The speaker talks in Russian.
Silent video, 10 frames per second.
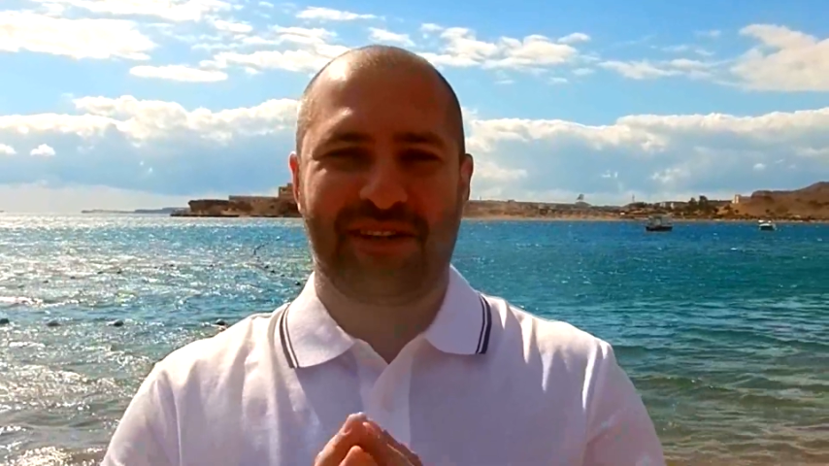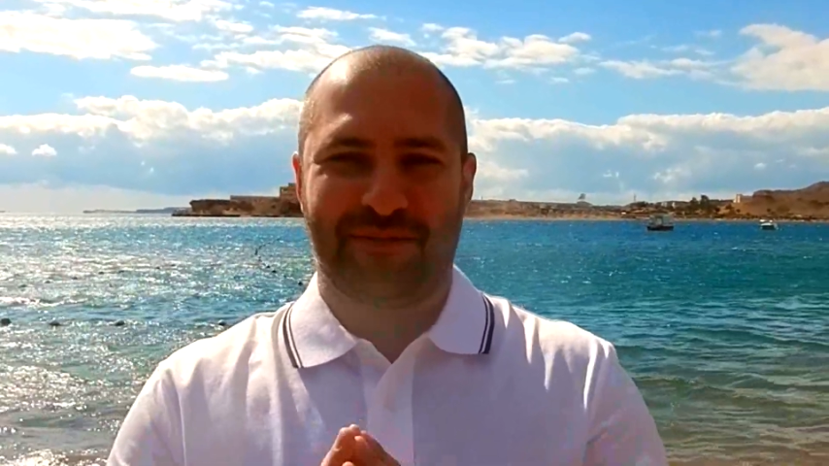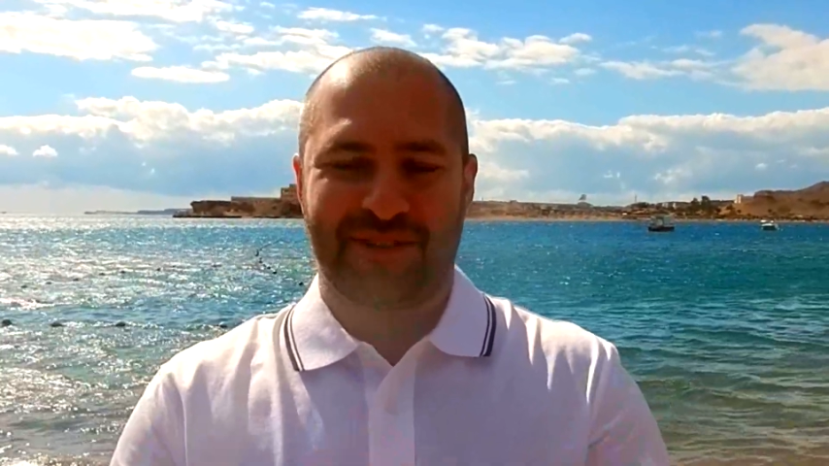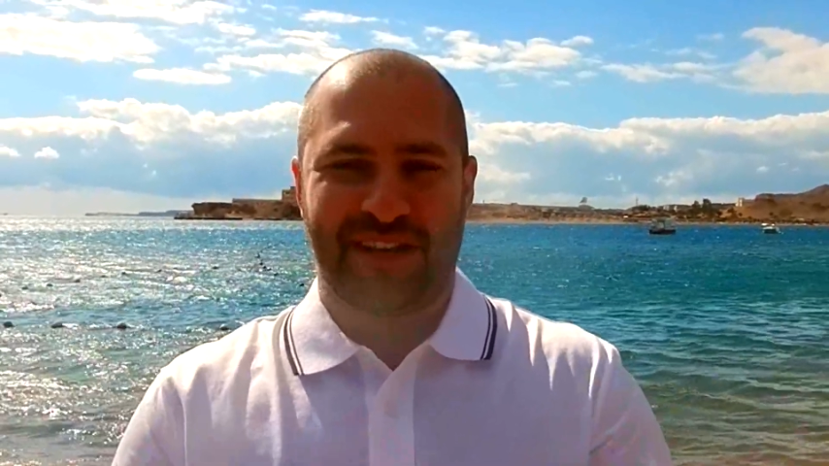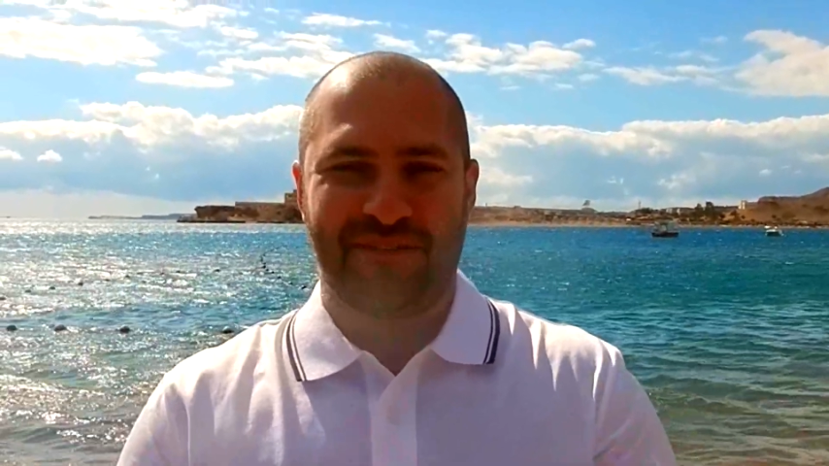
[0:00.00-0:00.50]

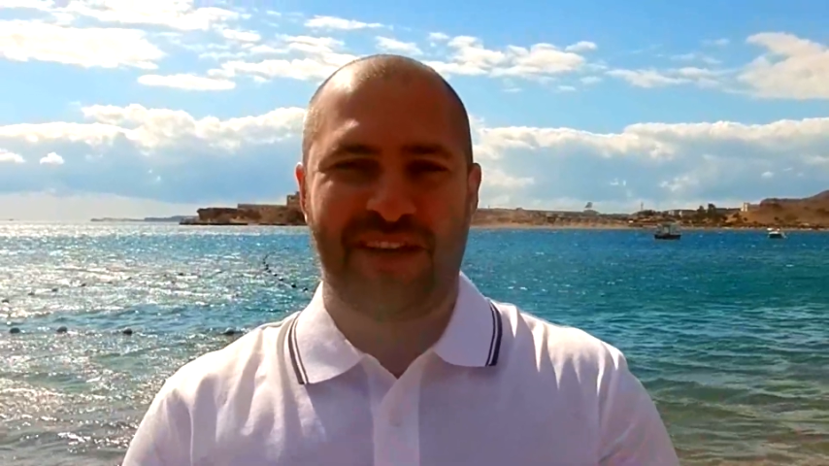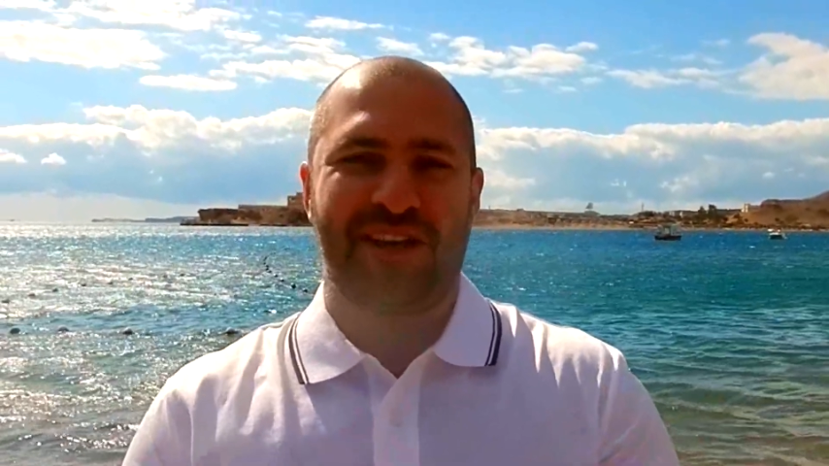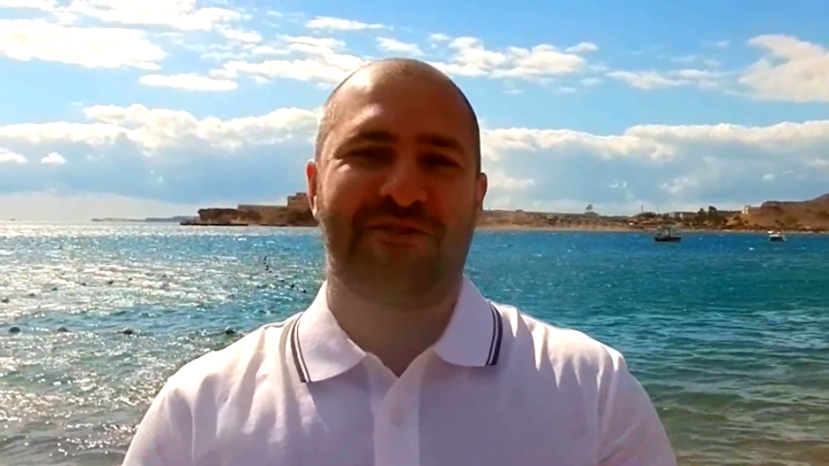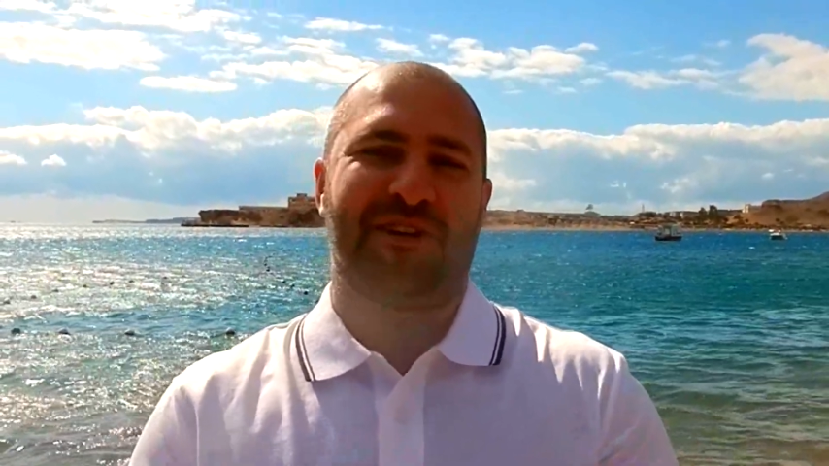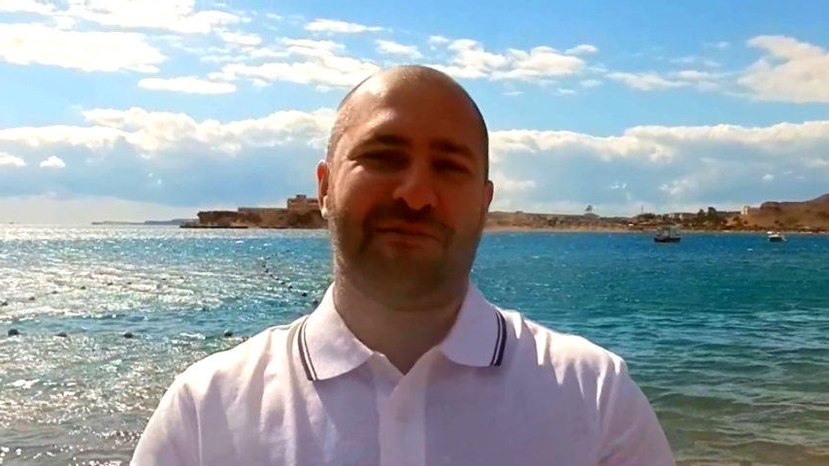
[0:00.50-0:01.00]
Никита,
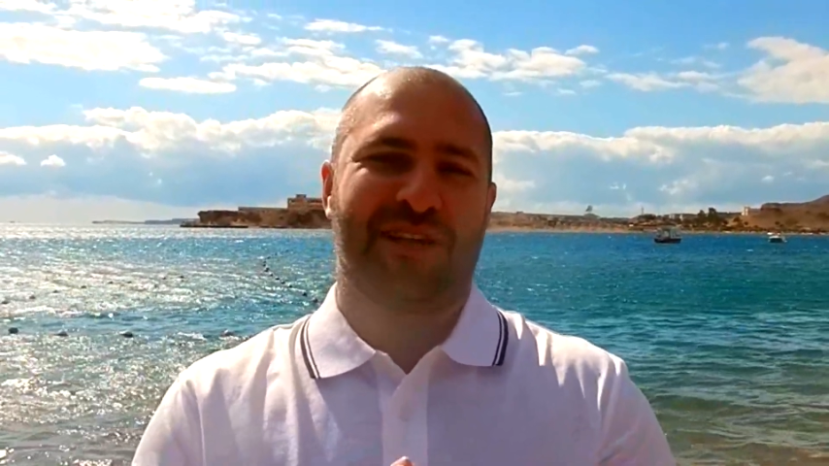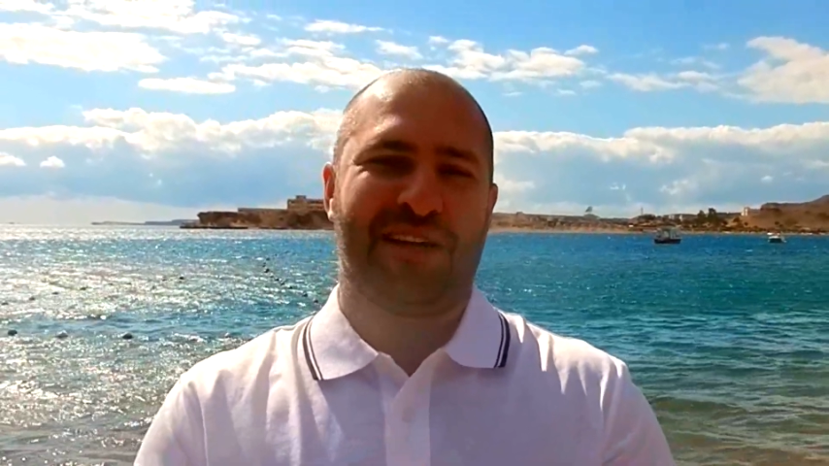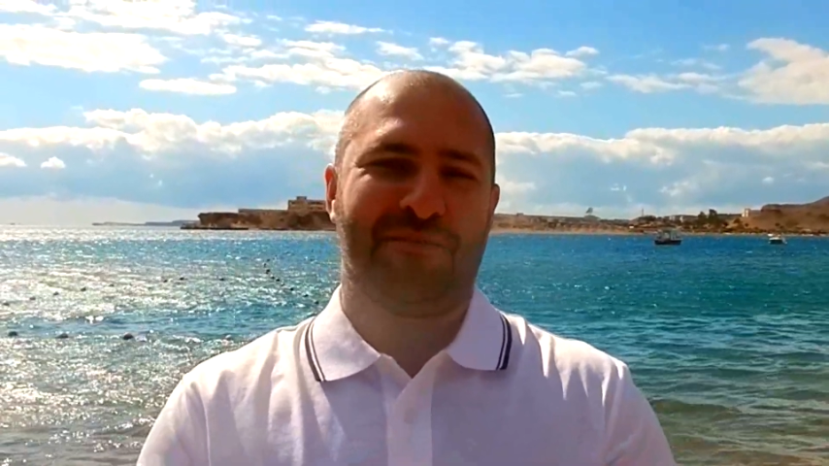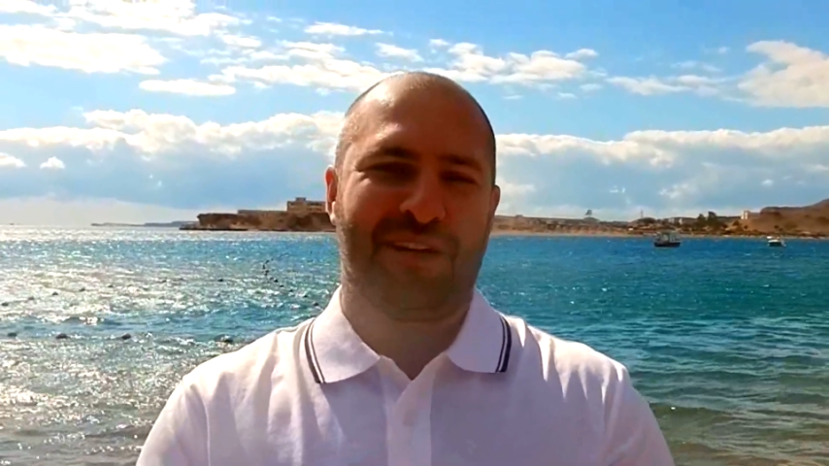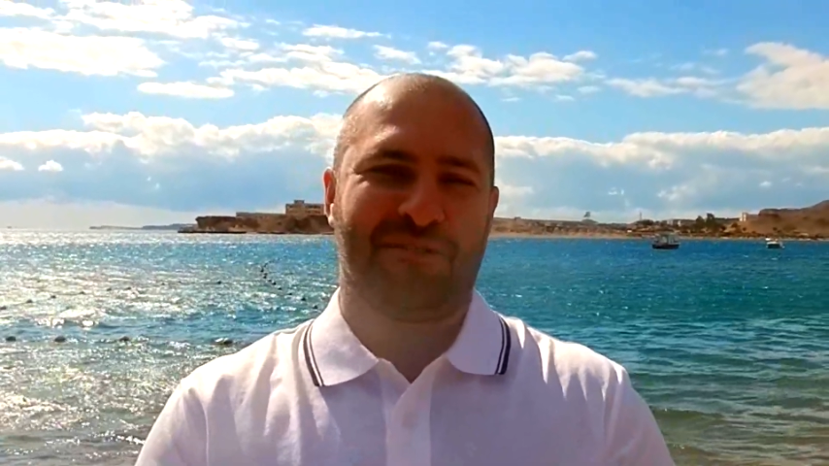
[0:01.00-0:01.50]
поздравляю вам
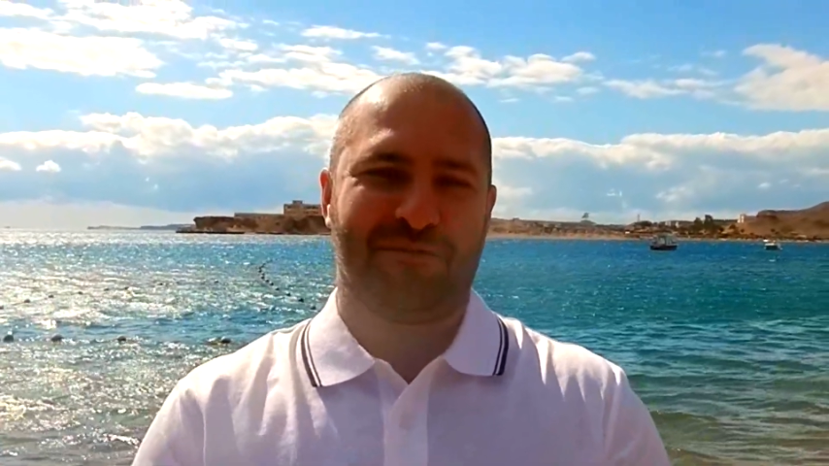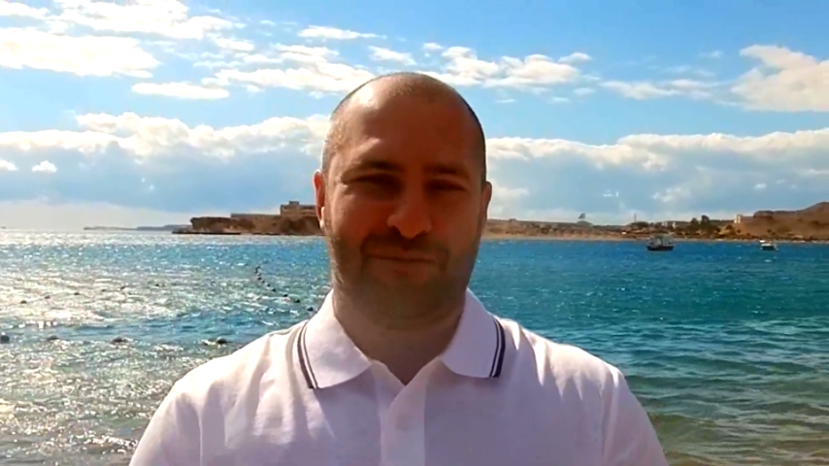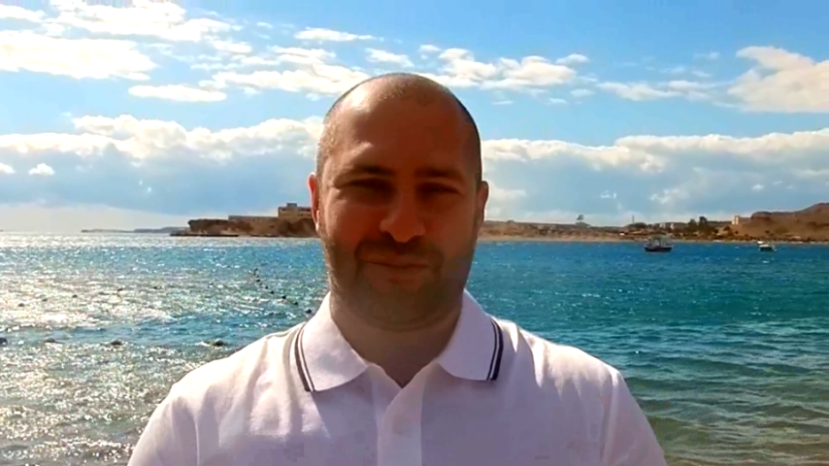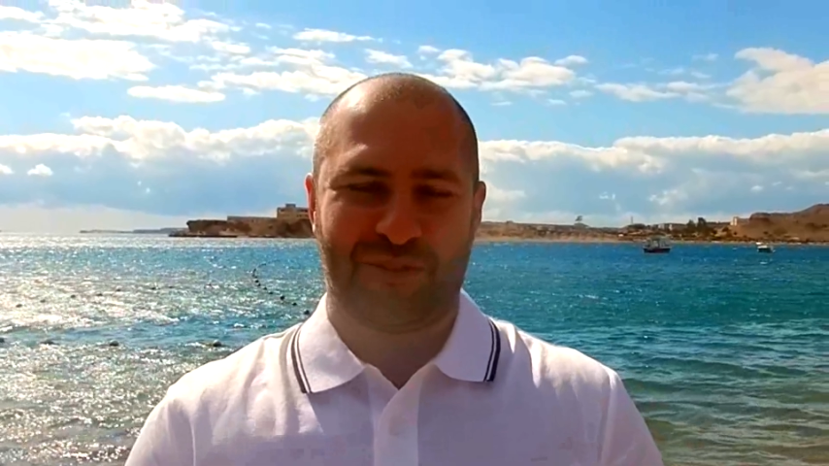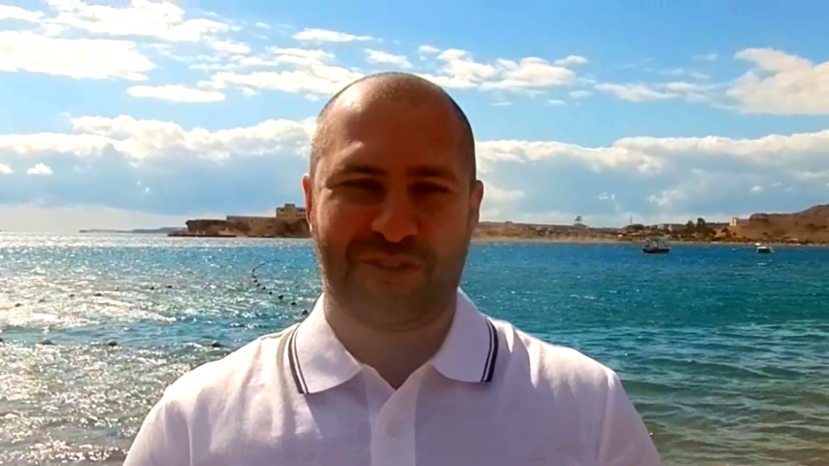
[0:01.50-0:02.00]
на e-mail
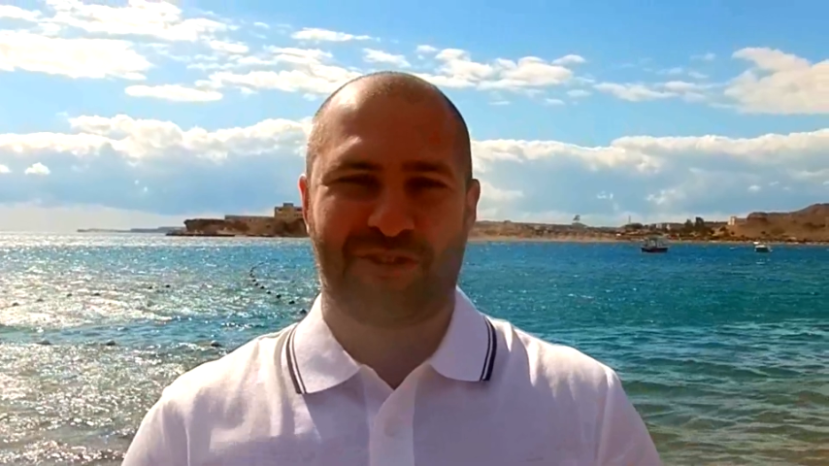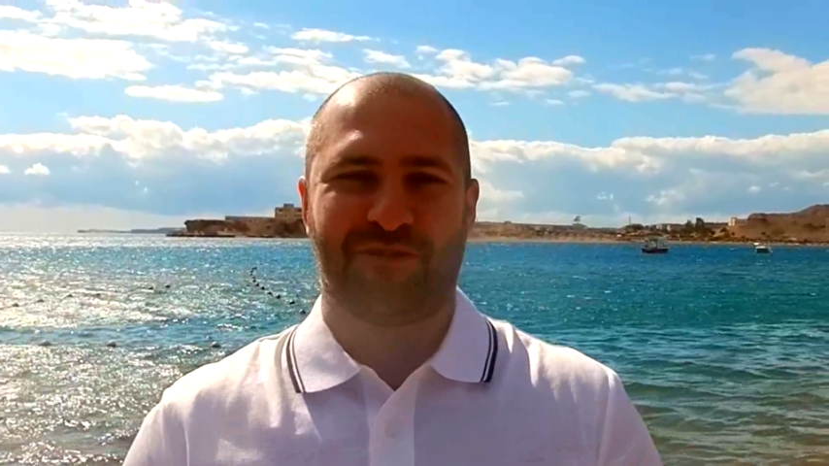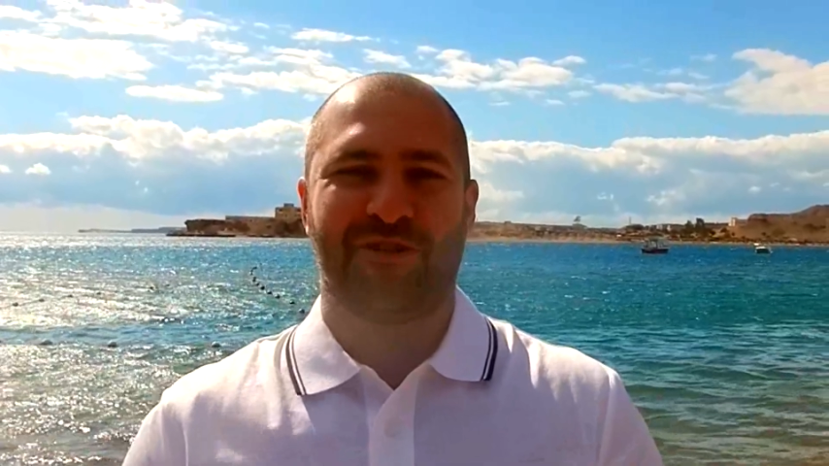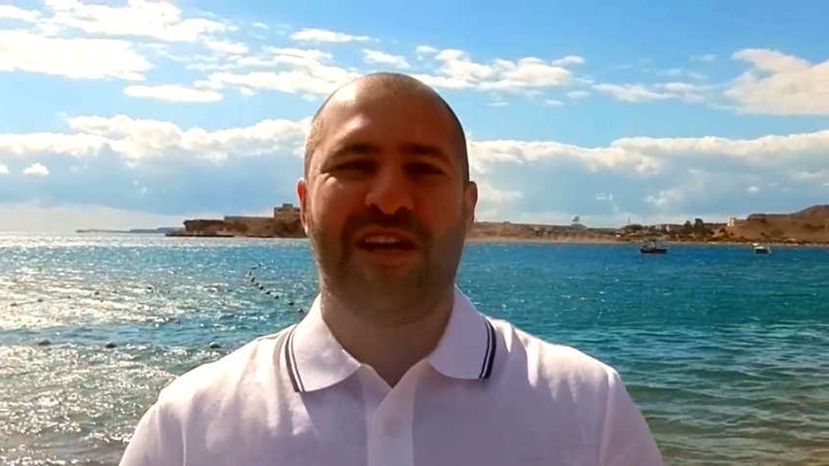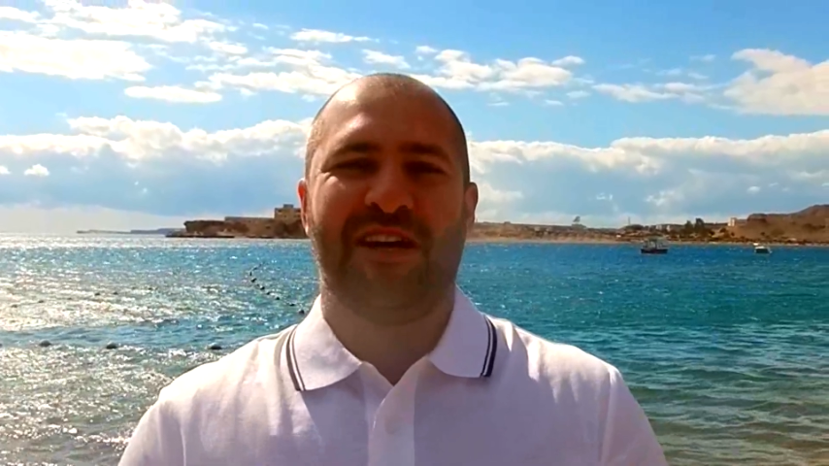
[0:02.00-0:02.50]
только
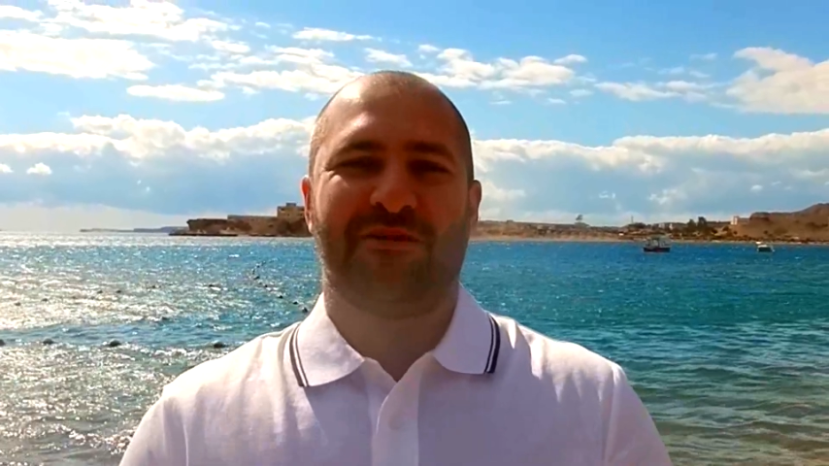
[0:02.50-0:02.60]
что